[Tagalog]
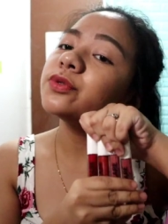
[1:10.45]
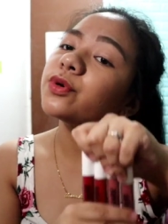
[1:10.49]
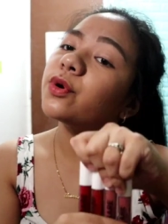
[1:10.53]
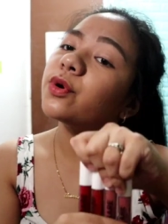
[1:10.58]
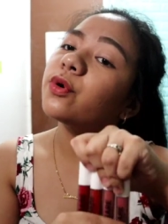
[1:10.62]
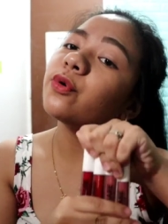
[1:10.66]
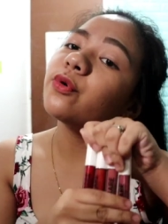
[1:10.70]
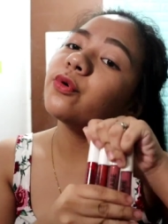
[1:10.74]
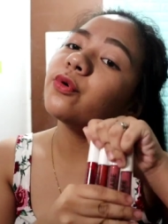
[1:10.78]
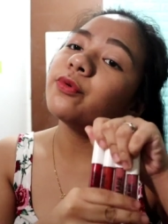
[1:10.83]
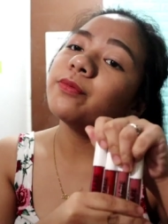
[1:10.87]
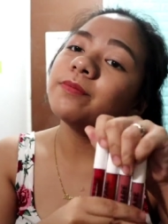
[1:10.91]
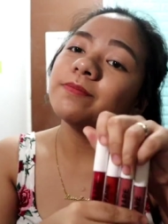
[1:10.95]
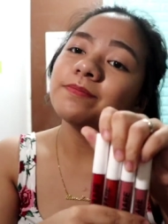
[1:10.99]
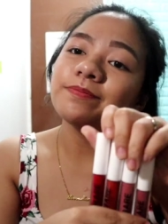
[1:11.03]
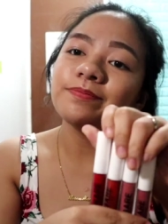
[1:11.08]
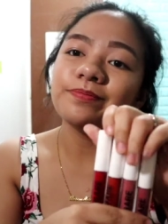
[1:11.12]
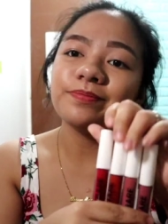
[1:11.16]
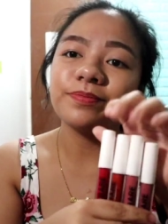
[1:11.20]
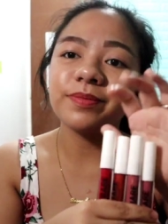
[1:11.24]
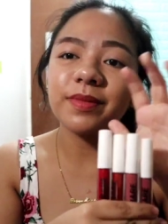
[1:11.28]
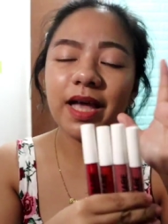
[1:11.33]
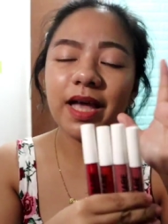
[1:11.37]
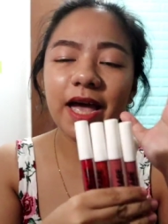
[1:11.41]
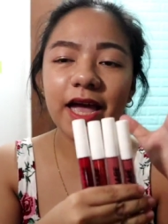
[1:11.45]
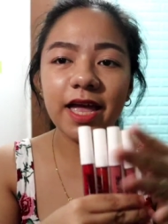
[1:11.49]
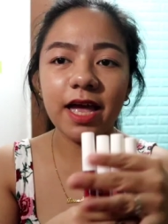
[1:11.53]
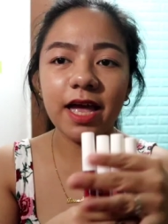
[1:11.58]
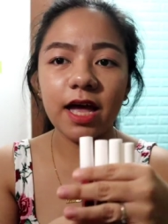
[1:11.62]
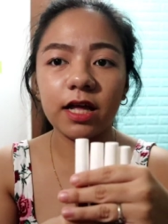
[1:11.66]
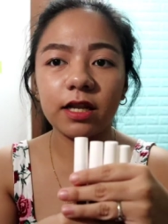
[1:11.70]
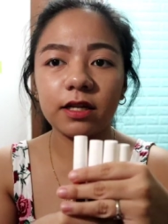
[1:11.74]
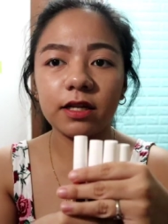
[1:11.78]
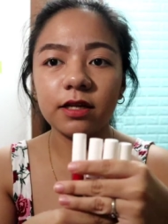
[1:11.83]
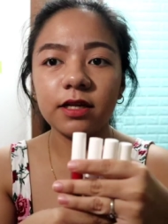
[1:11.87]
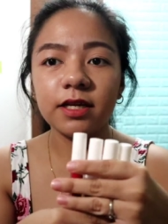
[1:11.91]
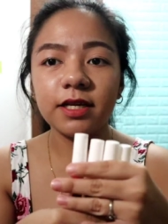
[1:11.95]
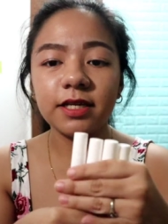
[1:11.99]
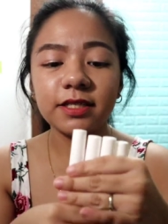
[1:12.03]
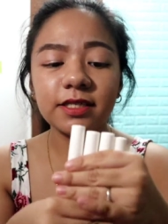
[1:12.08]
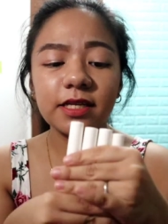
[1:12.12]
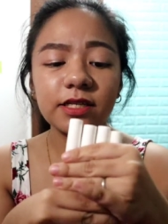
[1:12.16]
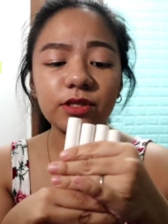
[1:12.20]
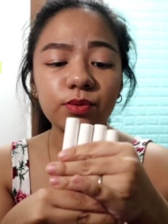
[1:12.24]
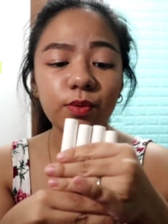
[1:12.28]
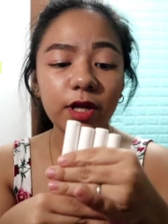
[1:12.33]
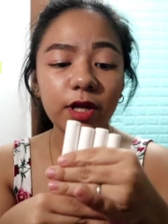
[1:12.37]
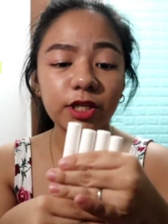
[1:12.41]
So, ayan.
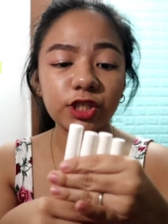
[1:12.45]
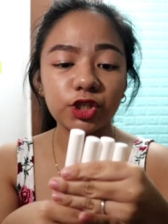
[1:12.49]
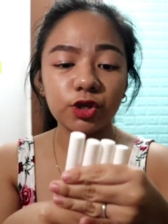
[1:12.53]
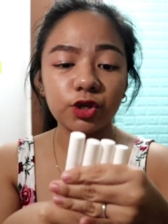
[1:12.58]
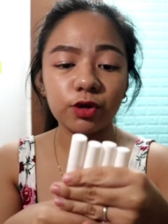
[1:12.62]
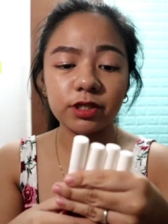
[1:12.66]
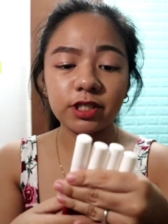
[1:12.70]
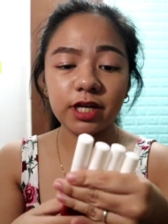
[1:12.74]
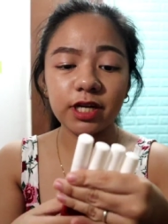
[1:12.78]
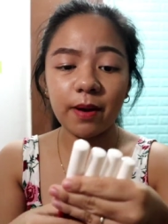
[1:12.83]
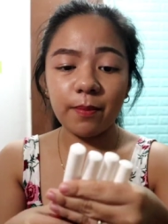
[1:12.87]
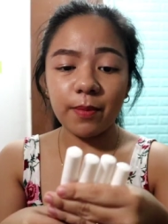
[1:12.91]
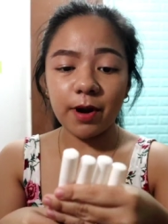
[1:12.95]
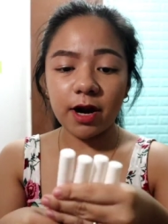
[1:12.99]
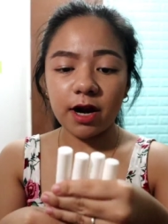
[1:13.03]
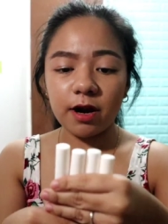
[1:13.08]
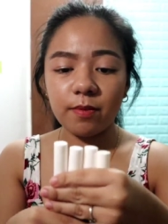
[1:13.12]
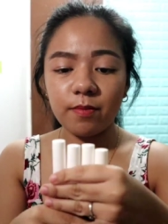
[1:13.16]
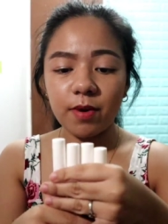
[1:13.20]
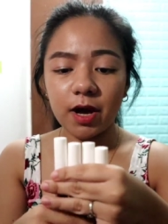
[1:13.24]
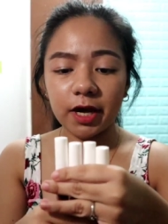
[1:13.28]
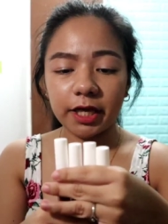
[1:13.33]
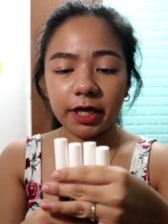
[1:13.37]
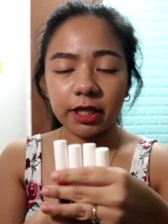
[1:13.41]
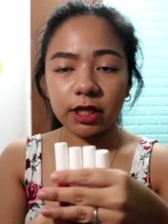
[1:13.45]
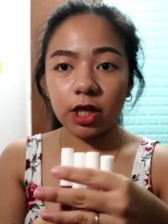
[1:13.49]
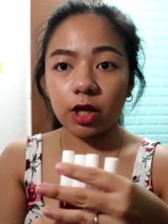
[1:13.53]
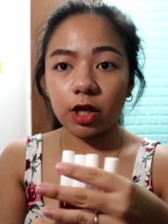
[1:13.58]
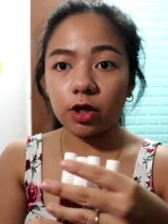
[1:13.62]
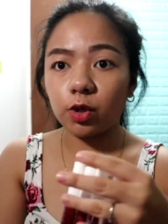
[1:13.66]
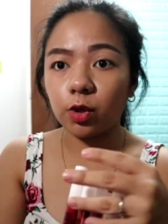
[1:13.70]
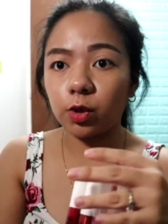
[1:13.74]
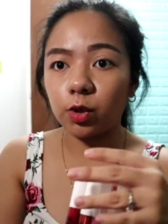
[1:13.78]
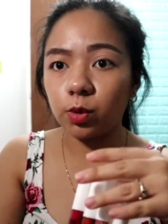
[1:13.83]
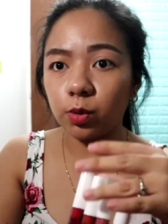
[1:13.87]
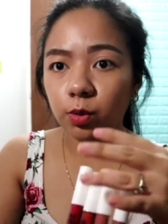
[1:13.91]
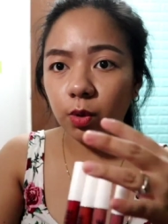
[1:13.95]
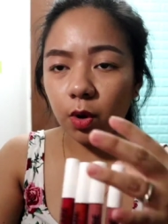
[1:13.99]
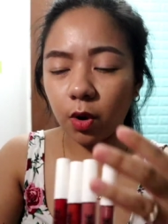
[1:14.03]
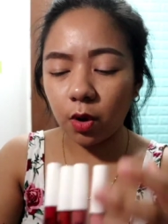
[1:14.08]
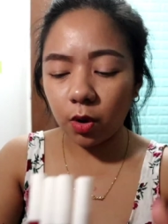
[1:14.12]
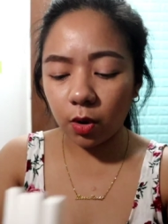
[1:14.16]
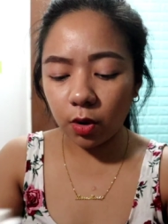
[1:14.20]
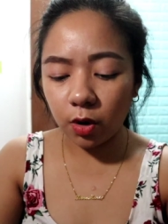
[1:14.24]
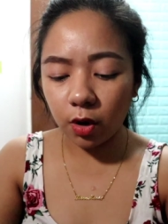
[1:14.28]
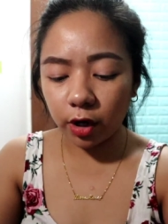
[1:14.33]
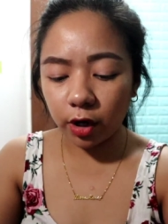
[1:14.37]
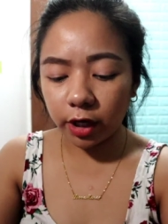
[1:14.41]
Swatch ko siya para makita nyo yung
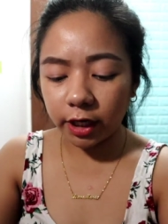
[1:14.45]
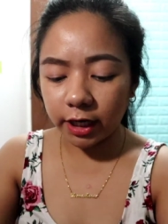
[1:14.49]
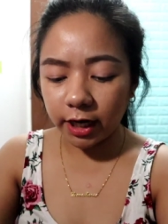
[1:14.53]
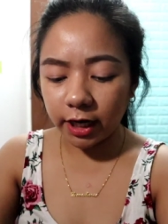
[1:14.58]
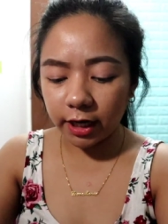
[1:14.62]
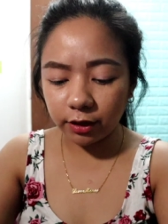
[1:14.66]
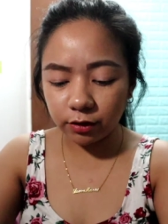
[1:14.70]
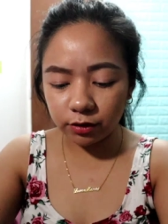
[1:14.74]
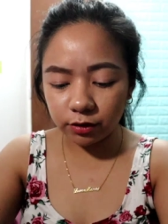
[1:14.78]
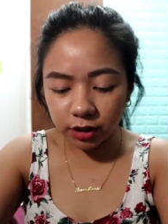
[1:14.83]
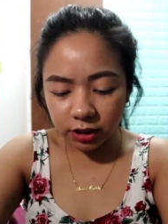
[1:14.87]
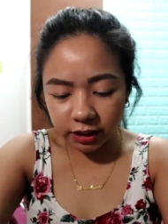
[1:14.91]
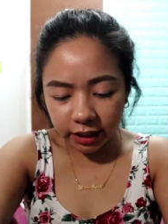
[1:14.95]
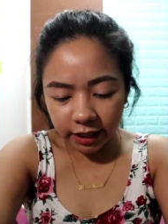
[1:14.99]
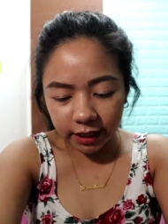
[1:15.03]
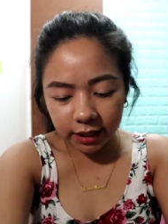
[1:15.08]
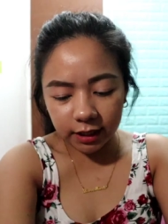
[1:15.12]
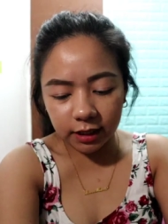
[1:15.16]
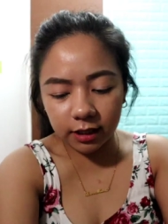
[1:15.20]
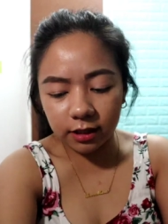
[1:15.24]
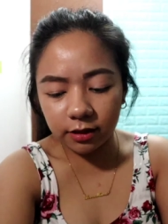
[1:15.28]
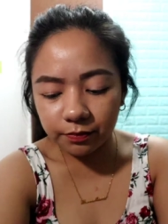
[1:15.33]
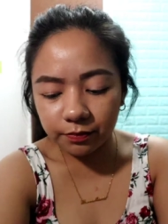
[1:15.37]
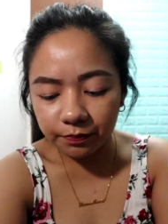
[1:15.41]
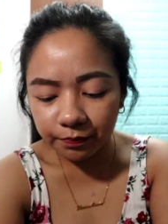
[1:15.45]
color yung shade.